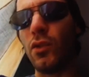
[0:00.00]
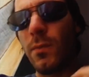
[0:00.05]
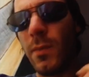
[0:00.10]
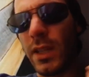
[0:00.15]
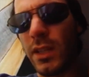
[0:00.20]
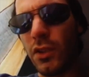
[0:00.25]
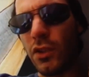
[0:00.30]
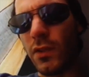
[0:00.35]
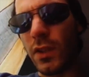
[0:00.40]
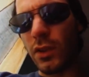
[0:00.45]

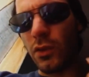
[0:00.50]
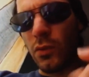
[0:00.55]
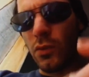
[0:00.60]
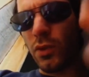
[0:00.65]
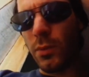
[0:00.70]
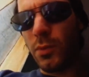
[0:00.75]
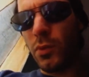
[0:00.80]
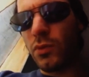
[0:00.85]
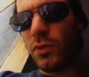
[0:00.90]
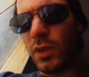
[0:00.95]
somma di
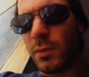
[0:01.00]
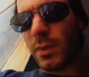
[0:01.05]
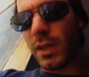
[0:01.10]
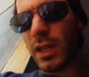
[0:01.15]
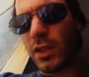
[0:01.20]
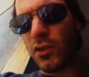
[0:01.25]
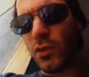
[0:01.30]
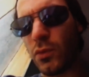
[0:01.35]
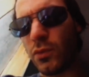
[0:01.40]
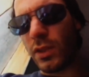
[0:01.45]
91 punti
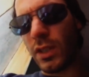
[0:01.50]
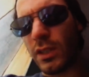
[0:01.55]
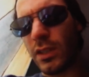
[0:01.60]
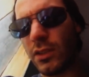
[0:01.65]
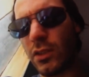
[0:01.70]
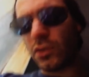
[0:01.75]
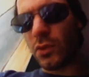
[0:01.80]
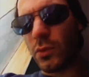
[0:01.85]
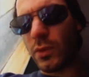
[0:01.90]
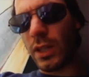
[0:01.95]
mai raggiunta da
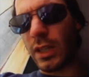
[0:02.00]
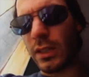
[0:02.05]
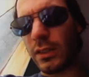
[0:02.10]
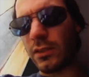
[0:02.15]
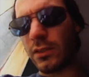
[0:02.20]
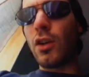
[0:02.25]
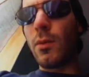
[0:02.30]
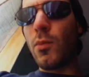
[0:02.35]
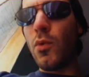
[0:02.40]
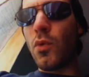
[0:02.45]
nessun
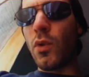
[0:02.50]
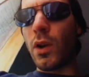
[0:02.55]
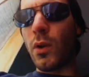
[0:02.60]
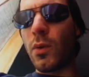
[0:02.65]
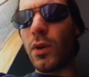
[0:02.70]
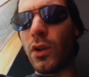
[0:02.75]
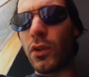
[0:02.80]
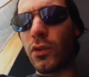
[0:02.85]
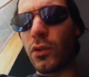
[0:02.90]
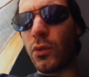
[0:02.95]
altro. E comunque
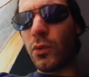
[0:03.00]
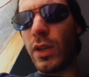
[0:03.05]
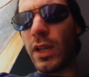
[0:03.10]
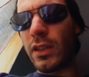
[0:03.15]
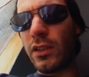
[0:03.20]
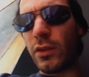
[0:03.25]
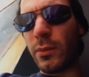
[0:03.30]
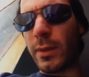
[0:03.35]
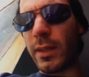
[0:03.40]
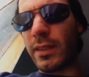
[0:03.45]
quello
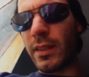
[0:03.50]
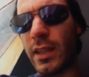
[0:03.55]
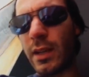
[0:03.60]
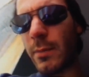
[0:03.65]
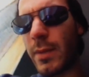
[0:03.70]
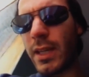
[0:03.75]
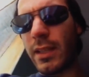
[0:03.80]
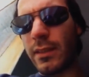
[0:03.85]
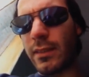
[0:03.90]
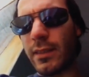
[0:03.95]
scudetto
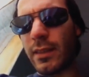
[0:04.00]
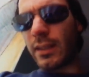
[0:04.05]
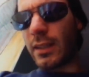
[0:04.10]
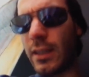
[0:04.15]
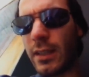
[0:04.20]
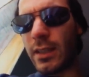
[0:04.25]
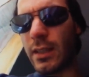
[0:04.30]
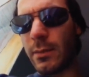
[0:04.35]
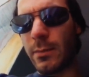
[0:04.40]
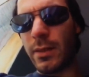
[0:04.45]
praticamente
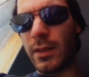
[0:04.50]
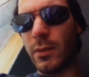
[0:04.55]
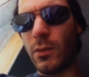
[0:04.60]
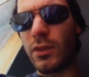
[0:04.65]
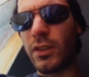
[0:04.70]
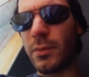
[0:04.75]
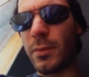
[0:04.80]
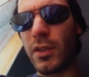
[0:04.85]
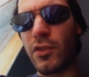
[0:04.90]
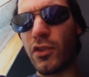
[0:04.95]
alla, per le
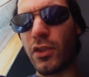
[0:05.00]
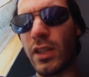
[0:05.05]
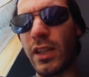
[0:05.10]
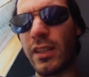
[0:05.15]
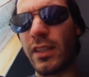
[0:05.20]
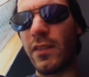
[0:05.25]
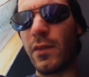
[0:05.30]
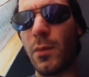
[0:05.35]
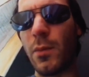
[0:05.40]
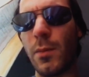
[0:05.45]
ultime
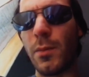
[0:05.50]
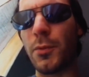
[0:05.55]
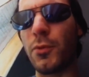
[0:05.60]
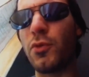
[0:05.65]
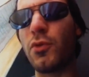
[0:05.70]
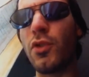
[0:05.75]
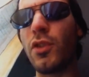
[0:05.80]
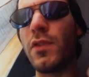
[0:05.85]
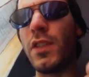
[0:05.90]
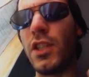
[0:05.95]
giornate avremmo
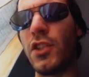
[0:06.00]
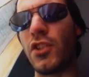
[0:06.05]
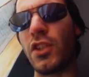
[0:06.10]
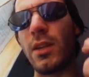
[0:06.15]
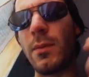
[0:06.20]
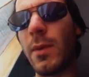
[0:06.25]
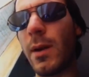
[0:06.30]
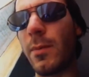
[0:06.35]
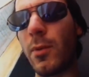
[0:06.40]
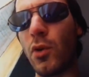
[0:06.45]
potuto
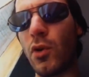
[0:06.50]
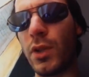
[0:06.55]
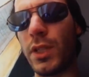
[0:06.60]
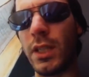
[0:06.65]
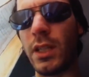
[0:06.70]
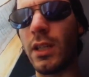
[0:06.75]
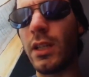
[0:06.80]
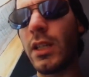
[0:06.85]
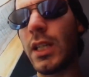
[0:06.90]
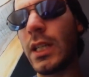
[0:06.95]
vincere, ma
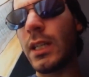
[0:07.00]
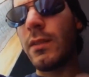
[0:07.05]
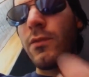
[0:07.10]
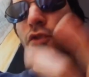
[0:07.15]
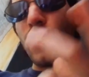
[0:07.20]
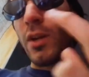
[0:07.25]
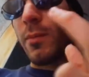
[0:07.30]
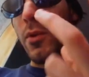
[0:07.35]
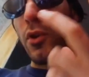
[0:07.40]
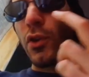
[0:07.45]
poi,
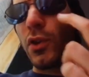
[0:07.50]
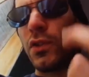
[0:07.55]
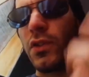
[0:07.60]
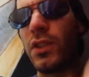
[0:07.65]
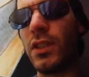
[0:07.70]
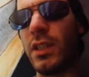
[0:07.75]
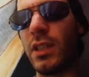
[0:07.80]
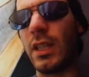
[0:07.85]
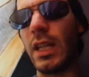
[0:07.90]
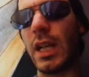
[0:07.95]
diciamo
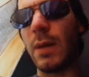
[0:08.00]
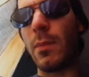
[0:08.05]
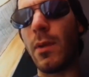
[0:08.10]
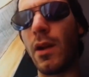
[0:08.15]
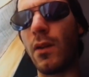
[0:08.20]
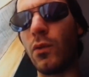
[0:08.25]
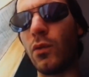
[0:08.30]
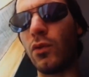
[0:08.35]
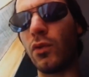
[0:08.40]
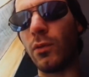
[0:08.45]
così,
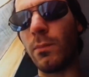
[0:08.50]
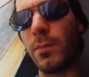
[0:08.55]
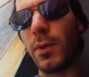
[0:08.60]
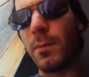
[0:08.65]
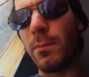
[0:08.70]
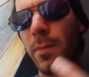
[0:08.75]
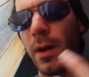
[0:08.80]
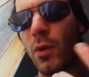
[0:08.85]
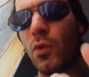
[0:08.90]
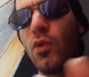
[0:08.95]
abbiamo avuto un
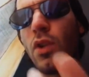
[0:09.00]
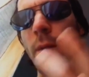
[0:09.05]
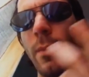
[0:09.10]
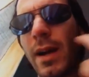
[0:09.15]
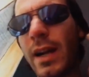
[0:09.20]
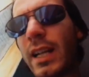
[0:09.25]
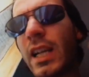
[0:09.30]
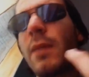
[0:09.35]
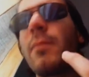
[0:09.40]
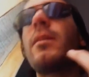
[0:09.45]
po' paura,
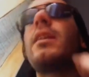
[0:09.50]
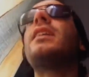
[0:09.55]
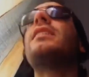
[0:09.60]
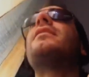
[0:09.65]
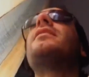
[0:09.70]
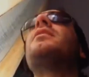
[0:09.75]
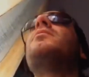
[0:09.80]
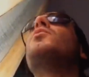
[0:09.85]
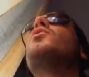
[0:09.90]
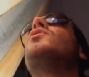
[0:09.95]
ma anche per
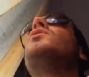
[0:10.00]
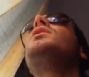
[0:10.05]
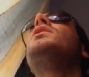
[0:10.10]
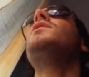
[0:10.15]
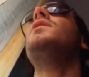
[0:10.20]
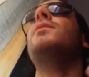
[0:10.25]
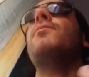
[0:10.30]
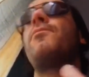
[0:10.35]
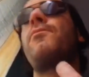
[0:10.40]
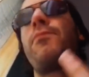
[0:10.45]
altri
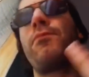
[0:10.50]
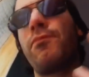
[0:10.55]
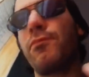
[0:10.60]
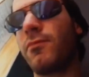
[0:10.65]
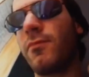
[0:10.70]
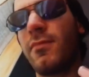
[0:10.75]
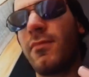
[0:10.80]
motivi